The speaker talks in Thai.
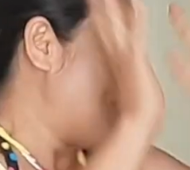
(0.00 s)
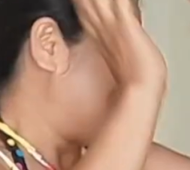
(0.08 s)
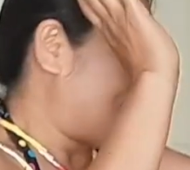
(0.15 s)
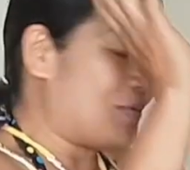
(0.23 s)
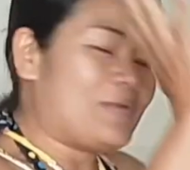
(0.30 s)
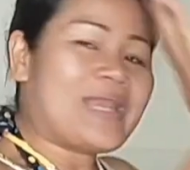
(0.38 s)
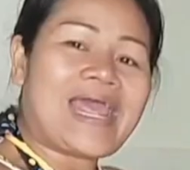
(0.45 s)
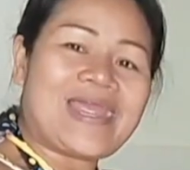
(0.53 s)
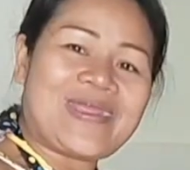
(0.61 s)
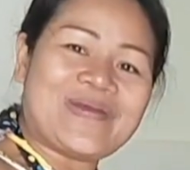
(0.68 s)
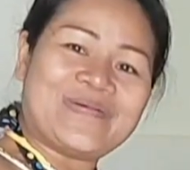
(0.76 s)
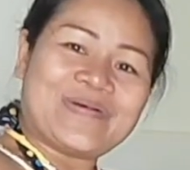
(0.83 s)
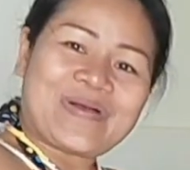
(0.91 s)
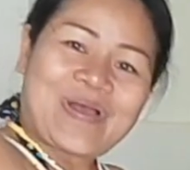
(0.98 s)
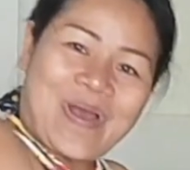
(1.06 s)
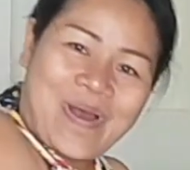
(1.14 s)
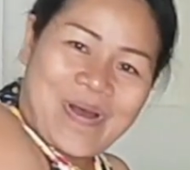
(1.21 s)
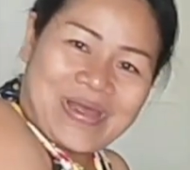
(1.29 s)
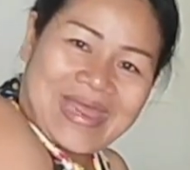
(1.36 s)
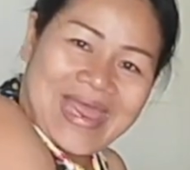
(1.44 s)
พอวิไลอยู่
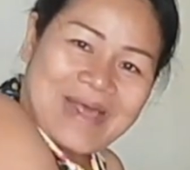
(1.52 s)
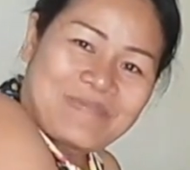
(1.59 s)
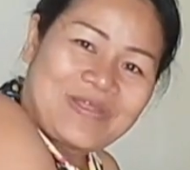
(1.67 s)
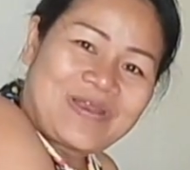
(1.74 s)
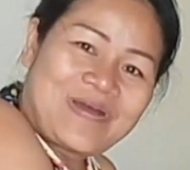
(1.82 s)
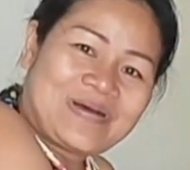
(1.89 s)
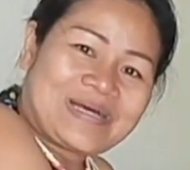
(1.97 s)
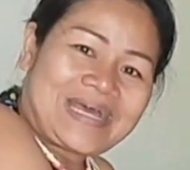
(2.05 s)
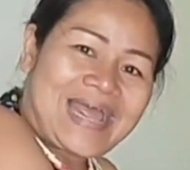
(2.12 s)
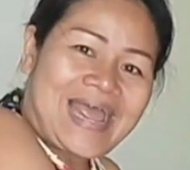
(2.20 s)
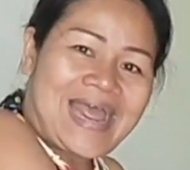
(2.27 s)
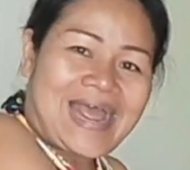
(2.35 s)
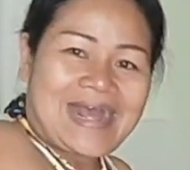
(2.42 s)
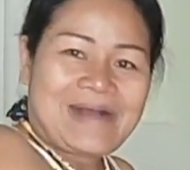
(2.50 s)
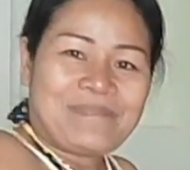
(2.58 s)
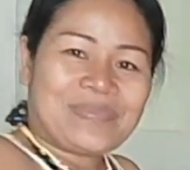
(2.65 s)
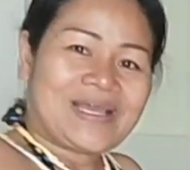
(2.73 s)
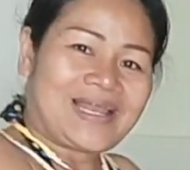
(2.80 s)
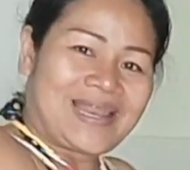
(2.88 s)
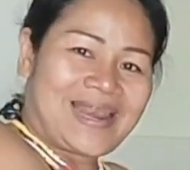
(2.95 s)
เกาะค่ะพี่น้องคะ
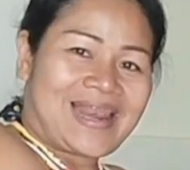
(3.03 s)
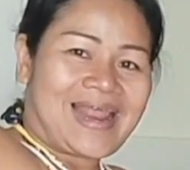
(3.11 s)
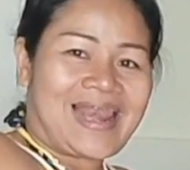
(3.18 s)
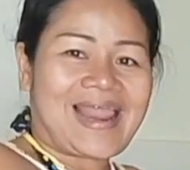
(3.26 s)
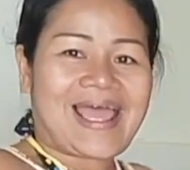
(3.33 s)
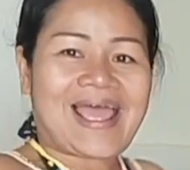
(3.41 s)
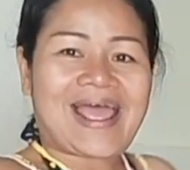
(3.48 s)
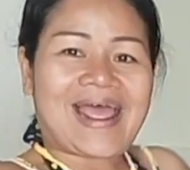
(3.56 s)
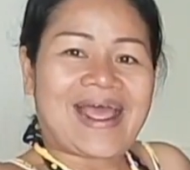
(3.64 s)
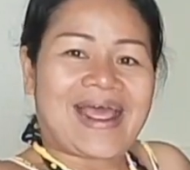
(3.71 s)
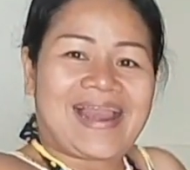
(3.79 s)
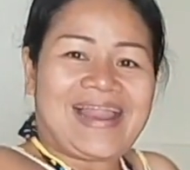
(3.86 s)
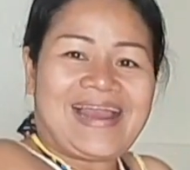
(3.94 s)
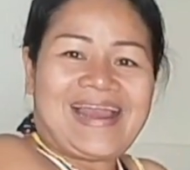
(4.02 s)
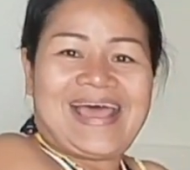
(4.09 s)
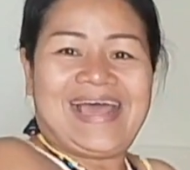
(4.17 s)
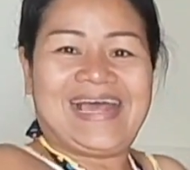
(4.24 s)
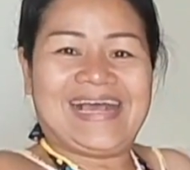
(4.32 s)
ลาลาลาลาลา